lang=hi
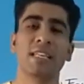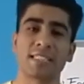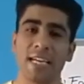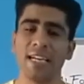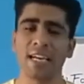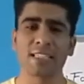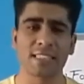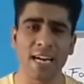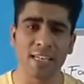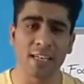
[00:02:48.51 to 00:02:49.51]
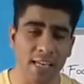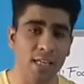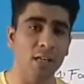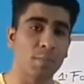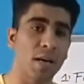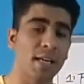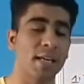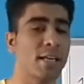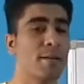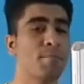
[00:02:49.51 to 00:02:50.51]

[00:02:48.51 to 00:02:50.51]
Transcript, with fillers: सही ढंग से हैंडल नहीं कर पाएंगे